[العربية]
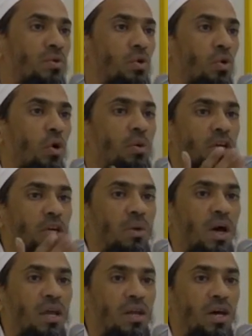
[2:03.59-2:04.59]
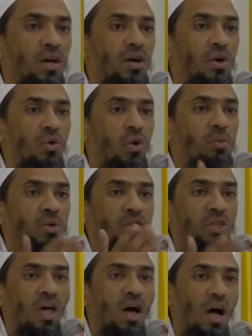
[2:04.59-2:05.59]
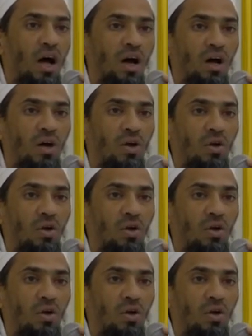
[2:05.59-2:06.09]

ومن عبادة ومن طاعة